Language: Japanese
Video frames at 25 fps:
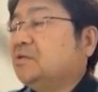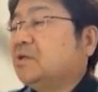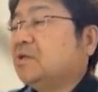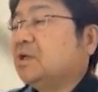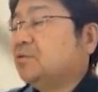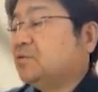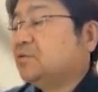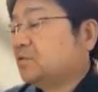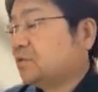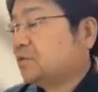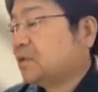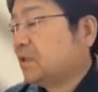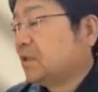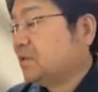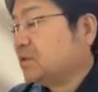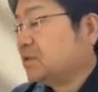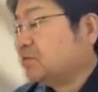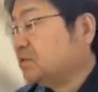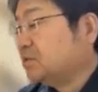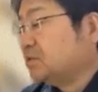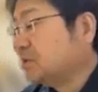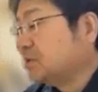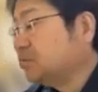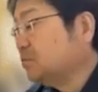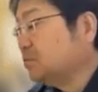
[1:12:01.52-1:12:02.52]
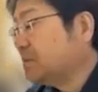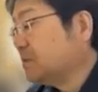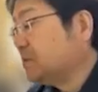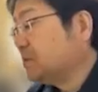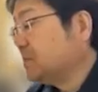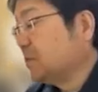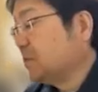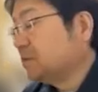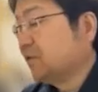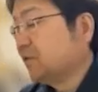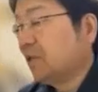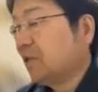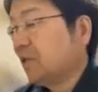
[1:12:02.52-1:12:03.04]
スライドを使ってご説
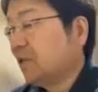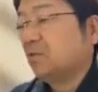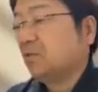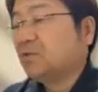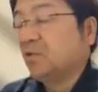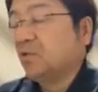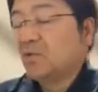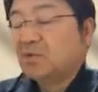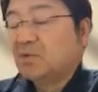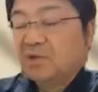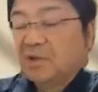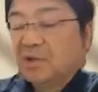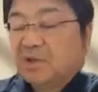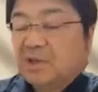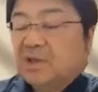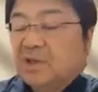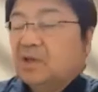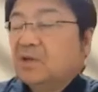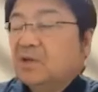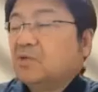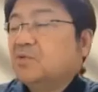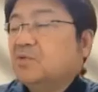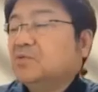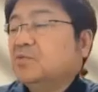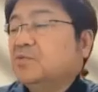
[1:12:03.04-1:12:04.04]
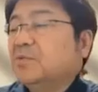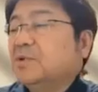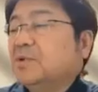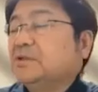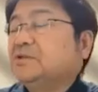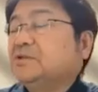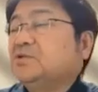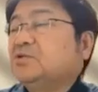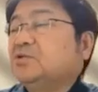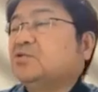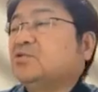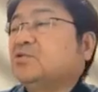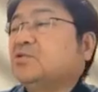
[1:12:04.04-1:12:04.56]
明しましたけど、こ
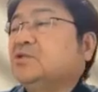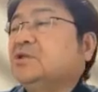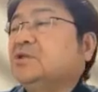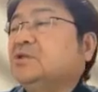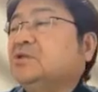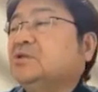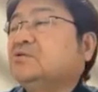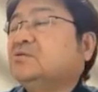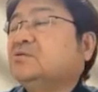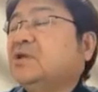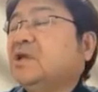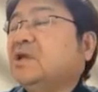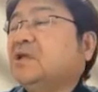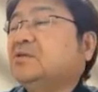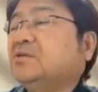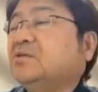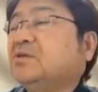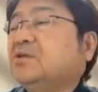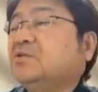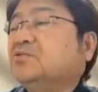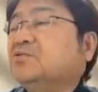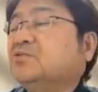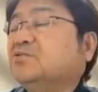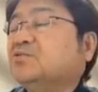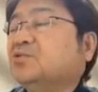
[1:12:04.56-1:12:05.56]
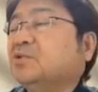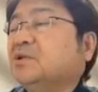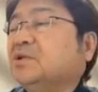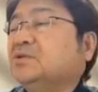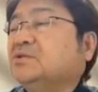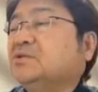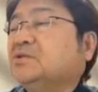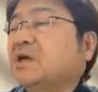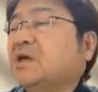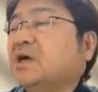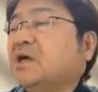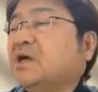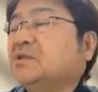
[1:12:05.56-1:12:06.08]
のちょっと実例っていうこと
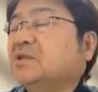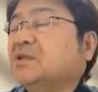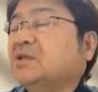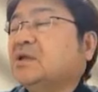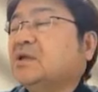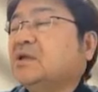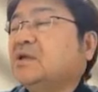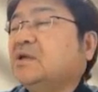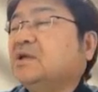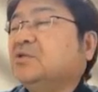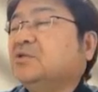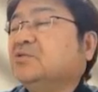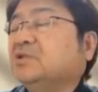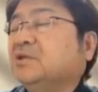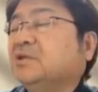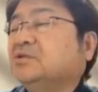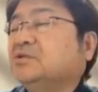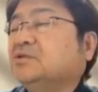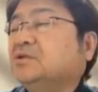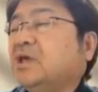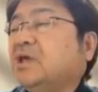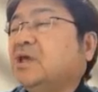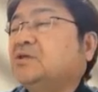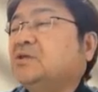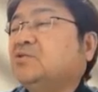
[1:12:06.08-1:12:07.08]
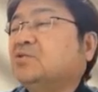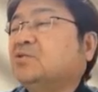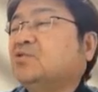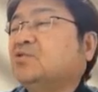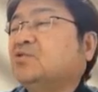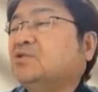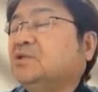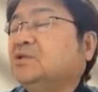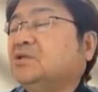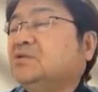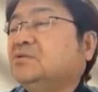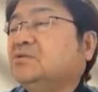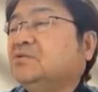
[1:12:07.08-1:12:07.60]
をですね、簡単な例をですね、
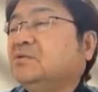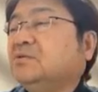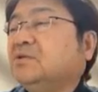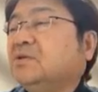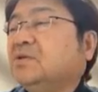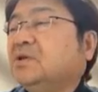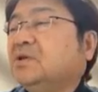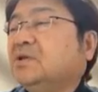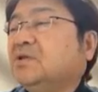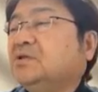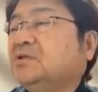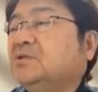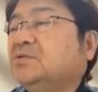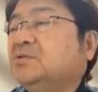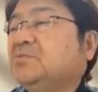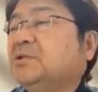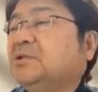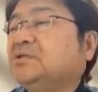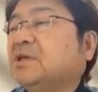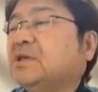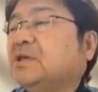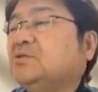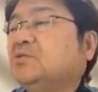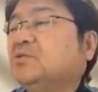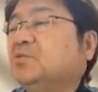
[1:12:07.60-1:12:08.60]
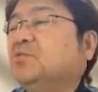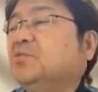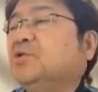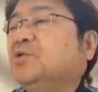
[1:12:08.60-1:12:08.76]
ちょっと示した